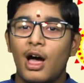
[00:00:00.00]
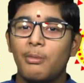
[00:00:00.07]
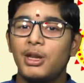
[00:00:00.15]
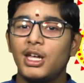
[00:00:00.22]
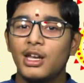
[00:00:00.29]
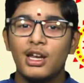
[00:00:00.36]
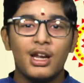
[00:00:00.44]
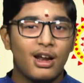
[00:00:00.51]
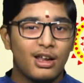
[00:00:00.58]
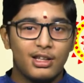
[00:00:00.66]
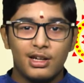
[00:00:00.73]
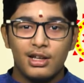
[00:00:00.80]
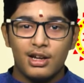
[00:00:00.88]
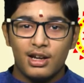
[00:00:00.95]
அப்படி என்ன
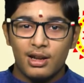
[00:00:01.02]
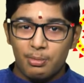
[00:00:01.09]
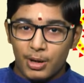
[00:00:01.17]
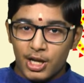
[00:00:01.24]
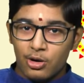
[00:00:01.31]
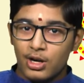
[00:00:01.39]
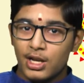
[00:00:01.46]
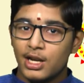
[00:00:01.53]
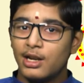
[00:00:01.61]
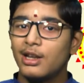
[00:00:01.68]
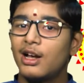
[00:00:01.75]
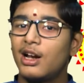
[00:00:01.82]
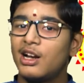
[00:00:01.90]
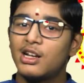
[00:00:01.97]
நடந்தது இந்த பையனோட
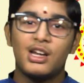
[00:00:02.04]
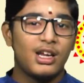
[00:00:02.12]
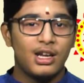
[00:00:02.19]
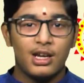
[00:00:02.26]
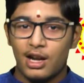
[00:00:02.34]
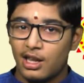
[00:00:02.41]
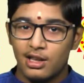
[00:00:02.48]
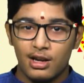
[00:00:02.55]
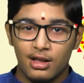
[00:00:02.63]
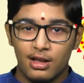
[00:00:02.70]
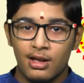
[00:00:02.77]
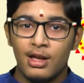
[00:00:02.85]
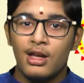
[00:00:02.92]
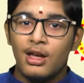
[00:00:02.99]
எதிர்காலத்தில் என்ன
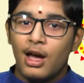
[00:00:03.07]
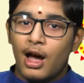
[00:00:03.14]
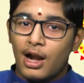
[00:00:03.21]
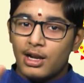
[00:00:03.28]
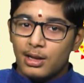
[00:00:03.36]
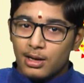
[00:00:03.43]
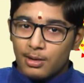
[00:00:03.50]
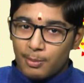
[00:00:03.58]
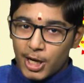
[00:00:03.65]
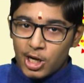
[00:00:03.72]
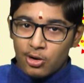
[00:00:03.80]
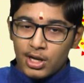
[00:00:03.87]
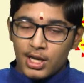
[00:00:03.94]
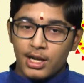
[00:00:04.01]
நடந்தது அந்த
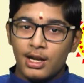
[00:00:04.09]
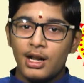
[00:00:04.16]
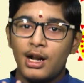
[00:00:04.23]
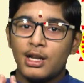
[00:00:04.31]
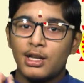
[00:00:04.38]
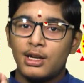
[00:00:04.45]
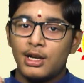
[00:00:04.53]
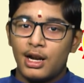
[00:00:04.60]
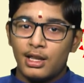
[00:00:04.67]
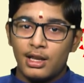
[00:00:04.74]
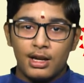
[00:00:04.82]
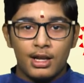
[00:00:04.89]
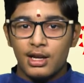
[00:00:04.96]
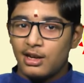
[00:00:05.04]
பையனோட எதிர்காலத்தில்
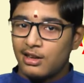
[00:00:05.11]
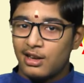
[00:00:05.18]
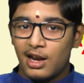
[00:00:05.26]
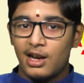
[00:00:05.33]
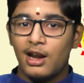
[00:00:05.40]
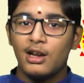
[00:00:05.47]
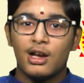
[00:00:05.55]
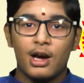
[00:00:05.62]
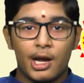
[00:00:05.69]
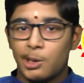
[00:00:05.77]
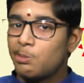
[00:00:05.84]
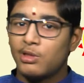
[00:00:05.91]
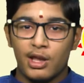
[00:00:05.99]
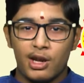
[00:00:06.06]
நடந்திருக்கு இந்த தாய் தான்
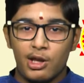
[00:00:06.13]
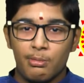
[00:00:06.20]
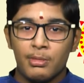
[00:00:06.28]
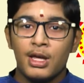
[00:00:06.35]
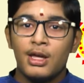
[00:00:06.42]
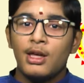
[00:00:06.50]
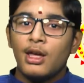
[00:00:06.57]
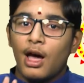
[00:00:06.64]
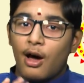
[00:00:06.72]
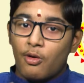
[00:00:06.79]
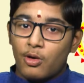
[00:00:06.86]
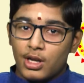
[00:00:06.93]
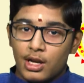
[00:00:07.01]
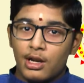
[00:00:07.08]
காரணம் தெரியும்
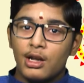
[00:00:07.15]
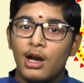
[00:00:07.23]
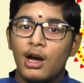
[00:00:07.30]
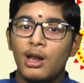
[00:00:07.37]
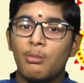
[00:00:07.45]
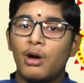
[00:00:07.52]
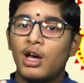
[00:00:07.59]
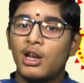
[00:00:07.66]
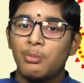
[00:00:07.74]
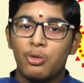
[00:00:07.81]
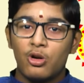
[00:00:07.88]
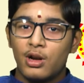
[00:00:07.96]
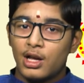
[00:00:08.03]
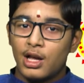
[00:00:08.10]
அவன் எதிர்காலம் மாறி
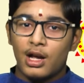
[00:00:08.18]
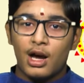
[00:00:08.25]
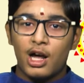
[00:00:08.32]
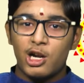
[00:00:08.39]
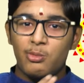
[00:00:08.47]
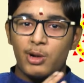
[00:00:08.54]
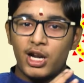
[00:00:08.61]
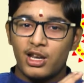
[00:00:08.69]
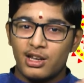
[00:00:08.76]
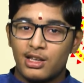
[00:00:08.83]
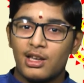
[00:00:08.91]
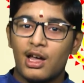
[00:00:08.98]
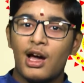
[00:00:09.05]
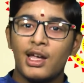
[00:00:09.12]
போனதுக்கு காரணமான
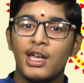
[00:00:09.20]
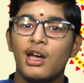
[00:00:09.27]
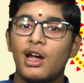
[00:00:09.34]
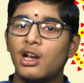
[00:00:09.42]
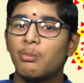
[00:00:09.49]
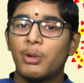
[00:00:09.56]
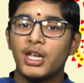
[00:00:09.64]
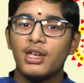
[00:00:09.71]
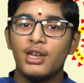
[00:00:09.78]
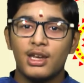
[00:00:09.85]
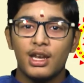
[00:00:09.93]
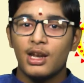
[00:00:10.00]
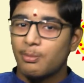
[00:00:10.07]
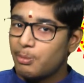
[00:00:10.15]
இந்த தாயை அந்த பையன்
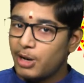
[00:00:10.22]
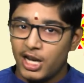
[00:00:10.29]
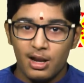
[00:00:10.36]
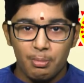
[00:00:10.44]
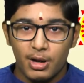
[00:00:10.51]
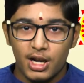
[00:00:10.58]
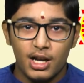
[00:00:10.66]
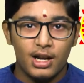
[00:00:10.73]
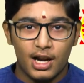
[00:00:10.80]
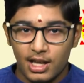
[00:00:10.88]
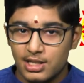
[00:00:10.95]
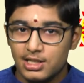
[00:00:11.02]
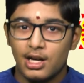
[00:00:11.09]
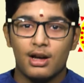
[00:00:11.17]
என்ன என்ன பண்ண
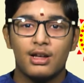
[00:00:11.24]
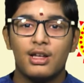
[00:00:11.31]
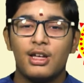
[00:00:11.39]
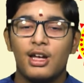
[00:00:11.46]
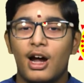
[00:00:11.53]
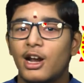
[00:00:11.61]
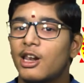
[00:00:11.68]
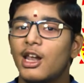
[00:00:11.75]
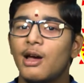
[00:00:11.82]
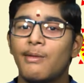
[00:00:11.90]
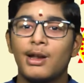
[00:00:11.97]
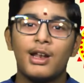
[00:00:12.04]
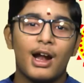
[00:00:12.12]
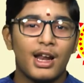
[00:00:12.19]
நினச்சான்
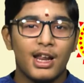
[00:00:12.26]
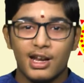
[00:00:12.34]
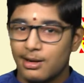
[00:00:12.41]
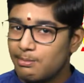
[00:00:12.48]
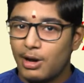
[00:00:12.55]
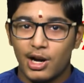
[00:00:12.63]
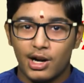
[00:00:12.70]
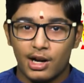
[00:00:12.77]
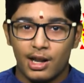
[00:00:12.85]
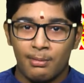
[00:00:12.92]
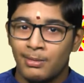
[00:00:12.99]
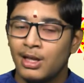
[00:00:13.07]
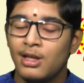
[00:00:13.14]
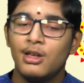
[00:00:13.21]
அதெல்லாம் வந்து நாளை தினம்
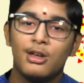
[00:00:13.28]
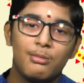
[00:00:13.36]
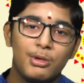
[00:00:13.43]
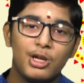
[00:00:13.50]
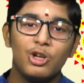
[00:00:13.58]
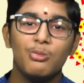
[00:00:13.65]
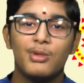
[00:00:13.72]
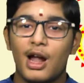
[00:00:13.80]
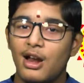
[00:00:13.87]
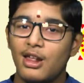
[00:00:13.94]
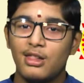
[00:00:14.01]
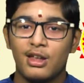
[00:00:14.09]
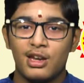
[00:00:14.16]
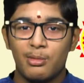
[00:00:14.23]
பார்க்கலாம் மீண்டும்
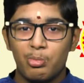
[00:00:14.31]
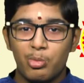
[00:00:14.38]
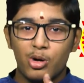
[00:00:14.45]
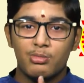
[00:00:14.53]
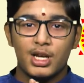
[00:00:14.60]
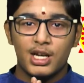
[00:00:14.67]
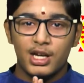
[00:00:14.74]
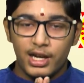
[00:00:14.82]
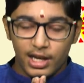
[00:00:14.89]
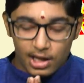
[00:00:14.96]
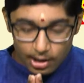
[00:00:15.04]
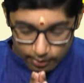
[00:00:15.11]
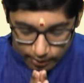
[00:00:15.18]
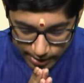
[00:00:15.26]
நாளை சந்திப்போம்
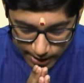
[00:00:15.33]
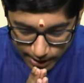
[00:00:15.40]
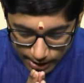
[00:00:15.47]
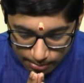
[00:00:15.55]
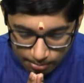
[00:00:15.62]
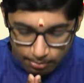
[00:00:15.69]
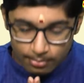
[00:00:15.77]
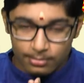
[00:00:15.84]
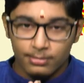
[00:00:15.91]
நன்றி வணக்கம்